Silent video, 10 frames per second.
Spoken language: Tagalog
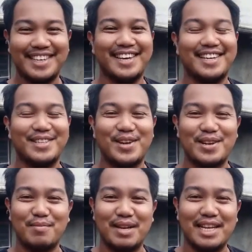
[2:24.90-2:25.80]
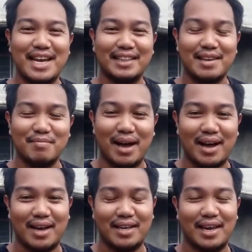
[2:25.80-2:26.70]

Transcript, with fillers: ayan, ito yung nabili nating bahay.